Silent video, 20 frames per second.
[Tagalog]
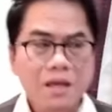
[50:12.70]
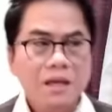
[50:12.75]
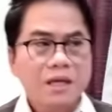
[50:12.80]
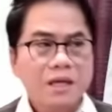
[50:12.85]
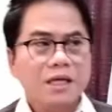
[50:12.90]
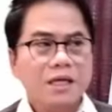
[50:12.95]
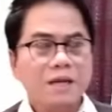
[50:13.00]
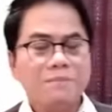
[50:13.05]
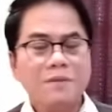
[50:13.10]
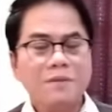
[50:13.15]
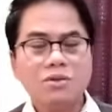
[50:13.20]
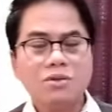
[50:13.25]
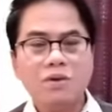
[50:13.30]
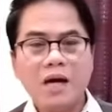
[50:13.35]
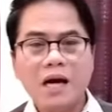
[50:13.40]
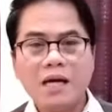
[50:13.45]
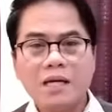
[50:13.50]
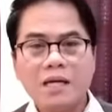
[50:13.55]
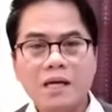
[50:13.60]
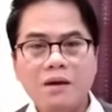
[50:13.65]
Ikapitong
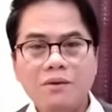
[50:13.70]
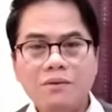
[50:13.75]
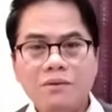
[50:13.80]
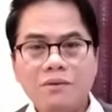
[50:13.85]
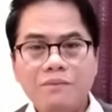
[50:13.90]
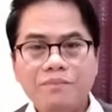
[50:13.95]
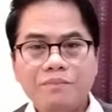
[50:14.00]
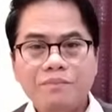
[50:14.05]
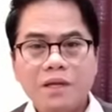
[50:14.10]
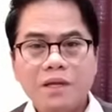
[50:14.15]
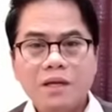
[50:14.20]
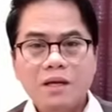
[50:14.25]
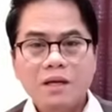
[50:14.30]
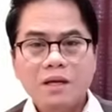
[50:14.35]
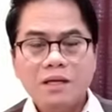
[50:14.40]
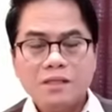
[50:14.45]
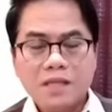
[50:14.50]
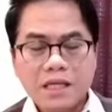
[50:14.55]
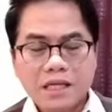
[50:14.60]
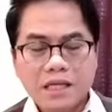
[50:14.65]
araw,
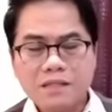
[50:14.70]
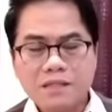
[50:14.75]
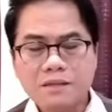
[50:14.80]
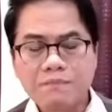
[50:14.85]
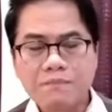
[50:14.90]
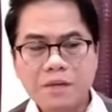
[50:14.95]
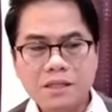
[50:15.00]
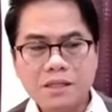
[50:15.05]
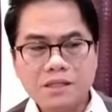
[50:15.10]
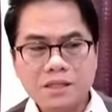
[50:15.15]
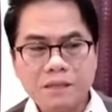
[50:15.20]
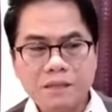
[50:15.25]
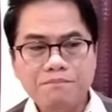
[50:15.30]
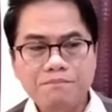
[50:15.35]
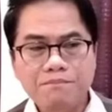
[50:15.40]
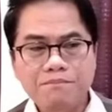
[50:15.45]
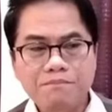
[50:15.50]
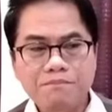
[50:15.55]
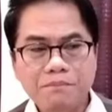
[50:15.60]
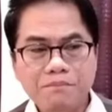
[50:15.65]
sa ikasam, eh,
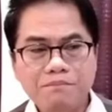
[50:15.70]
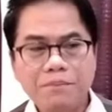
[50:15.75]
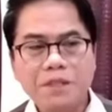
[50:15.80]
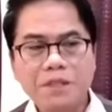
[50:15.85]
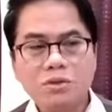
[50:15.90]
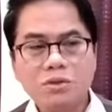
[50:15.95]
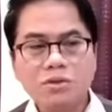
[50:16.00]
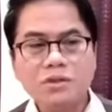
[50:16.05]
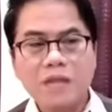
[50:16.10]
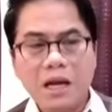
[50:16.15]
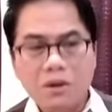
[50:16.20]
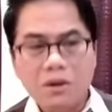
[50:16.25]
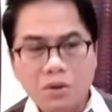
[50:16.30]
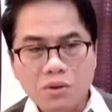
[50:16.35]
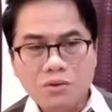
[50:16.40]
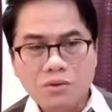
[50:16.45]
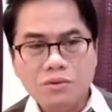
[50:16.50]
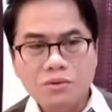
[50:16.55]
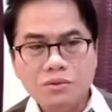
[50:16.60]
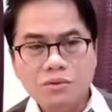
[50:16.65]
ikapitong
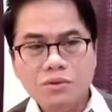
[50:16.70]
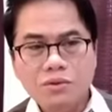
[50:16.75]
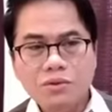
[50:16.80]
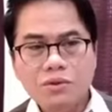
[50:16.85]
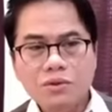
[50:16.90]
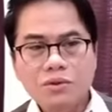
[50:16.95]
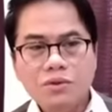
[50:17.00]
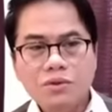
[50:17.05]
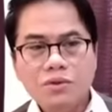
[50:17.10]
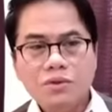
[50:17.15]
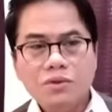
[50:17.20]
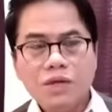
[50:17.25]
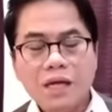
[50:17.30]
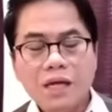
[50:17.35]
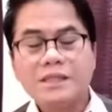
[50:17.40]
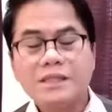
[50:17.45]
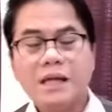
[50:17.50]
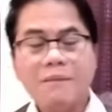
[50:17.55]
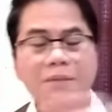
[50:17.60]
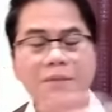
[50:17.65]
taon, ay
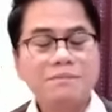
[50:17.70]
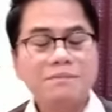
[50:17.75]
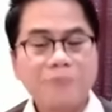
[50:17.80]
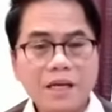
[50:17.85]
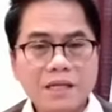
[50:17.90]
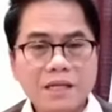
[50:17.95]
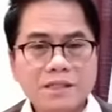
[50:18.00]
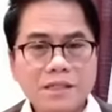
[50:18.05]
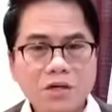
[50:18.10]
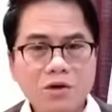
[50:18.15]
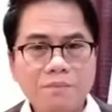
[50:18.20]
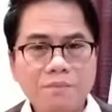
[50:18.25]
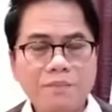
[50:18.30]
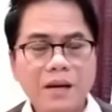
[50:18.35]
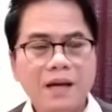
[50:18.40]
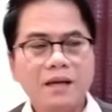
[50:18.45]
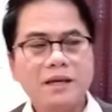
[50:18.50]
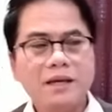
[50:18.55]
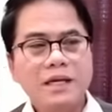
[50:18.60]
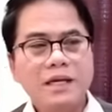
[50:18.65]
sabat para sa
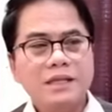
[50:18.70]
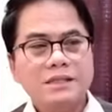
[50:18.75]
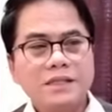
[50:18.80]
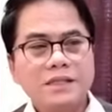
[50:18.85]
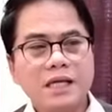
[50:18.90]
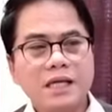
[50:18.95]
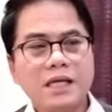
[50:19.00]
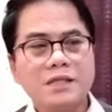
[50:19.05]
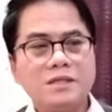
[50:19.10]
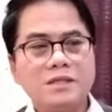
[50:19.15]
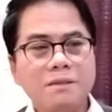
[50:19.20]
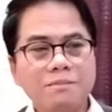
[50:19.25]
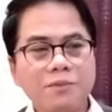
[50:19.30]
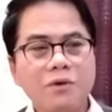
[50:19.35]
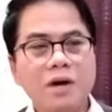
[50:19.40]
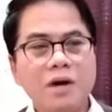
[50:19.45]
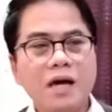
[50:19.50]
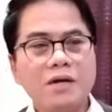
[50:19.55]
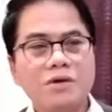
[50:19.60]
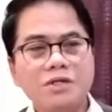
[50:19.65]
lupa, sa
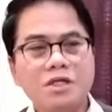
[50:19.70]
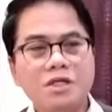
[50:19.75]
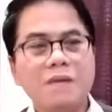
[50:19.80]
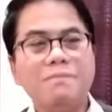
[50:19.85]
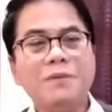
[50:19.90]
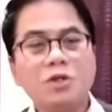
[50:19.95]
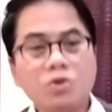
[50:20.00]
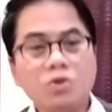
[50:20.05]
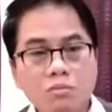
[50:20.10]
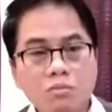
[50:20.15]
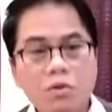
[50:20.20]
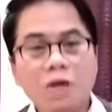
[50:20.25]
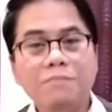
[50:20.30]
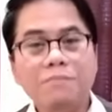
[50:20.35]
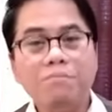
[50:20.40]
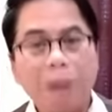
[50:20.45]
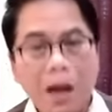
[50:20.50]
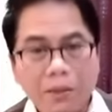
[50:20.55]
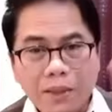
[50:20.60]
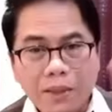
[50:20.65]
ikasampung araw sa kapitong
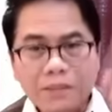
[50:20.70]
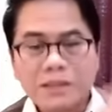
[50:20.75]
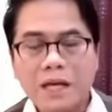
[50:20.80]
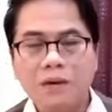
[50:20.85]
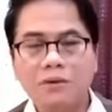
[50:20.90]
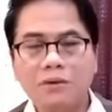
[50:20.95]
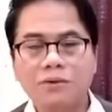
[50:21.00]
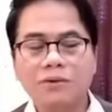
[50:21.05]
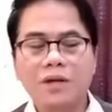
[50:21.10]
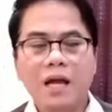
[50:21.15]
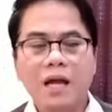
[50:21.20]
buwan bawat taon